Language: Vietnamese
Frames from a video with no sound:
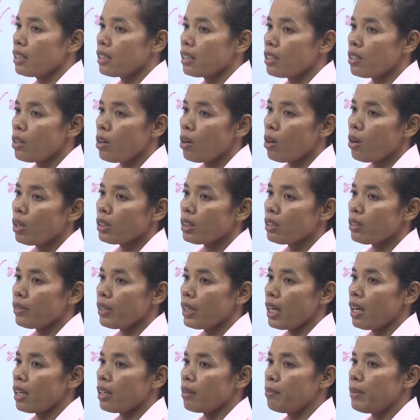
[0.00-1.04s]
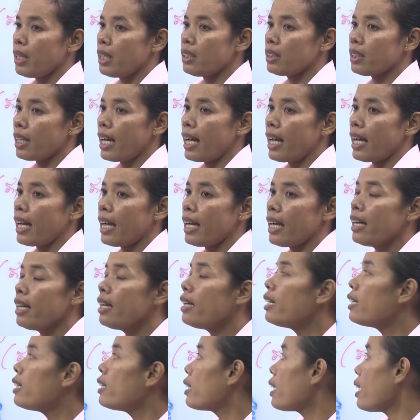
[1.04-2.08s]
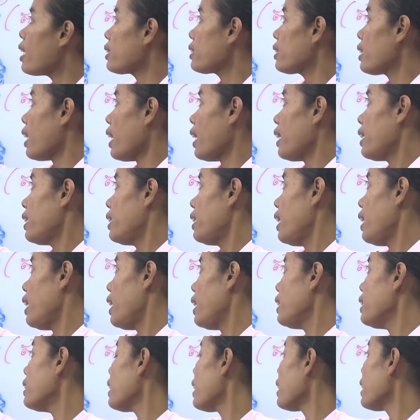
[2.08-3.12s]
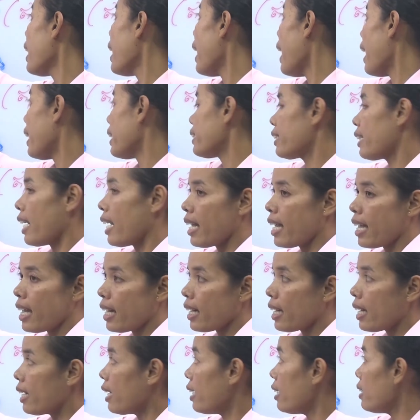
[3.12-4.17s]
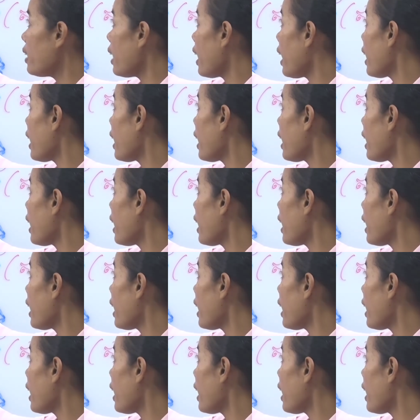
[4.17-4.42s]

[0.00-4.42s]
cố chỉ vẽ ọt miên sạ à sài tì chẳng an sạ đại nơi